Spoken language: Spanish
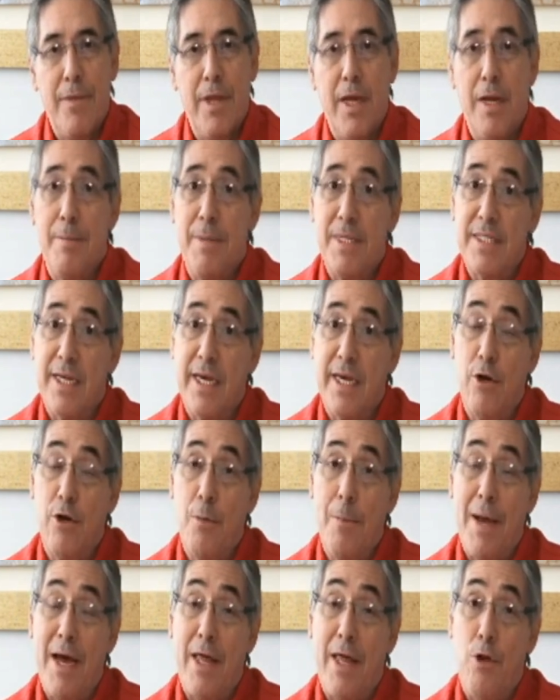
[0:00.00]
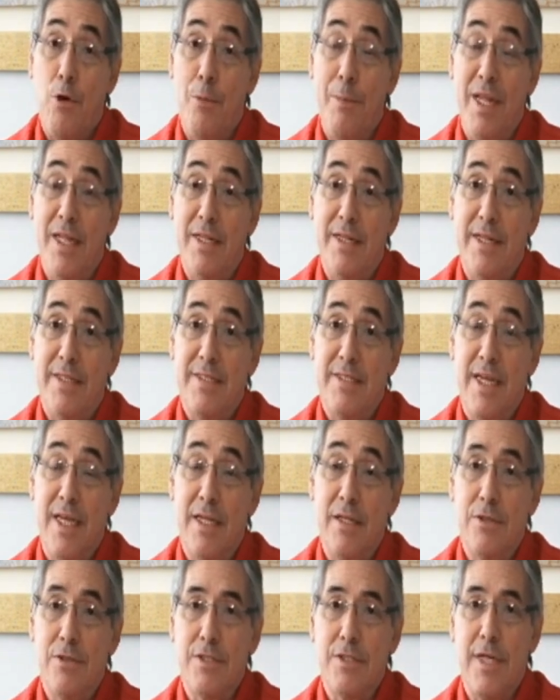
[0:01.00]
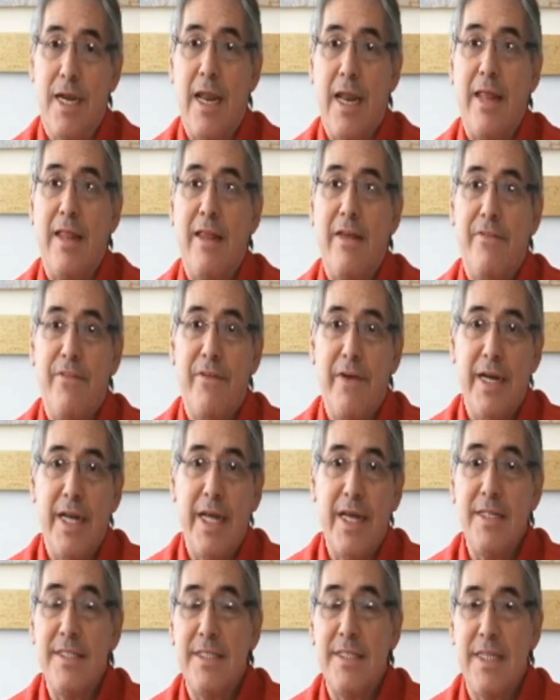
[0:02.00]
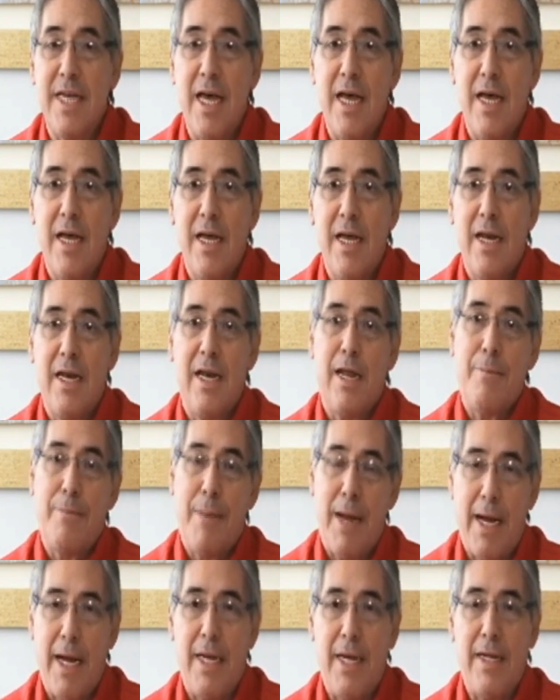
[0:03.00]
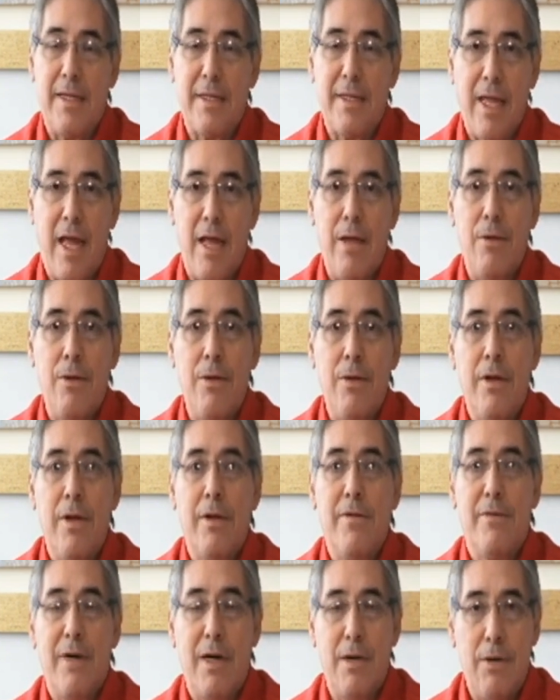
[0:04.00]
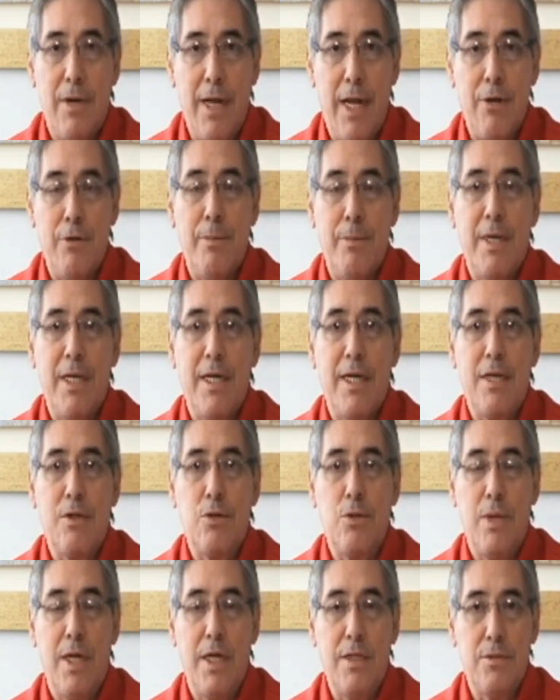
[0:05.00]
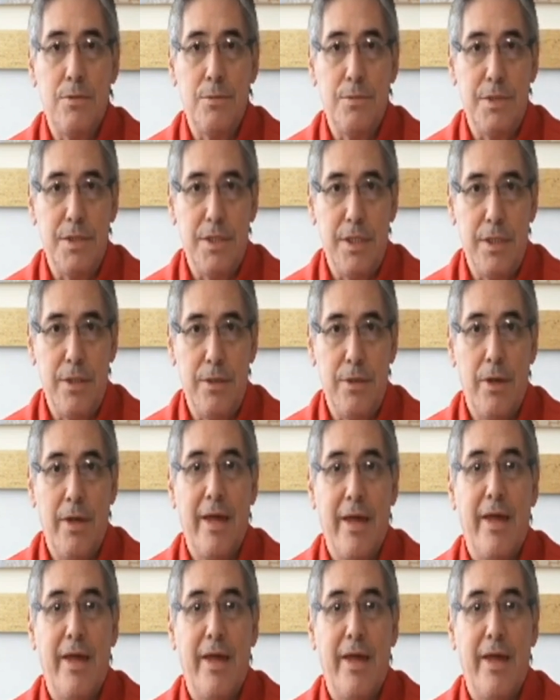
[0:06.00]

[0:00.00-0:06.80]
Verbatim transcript: El pasajero paga 2.300. La diferencia la paga el Estado bajo la nomenclatura de subsidio.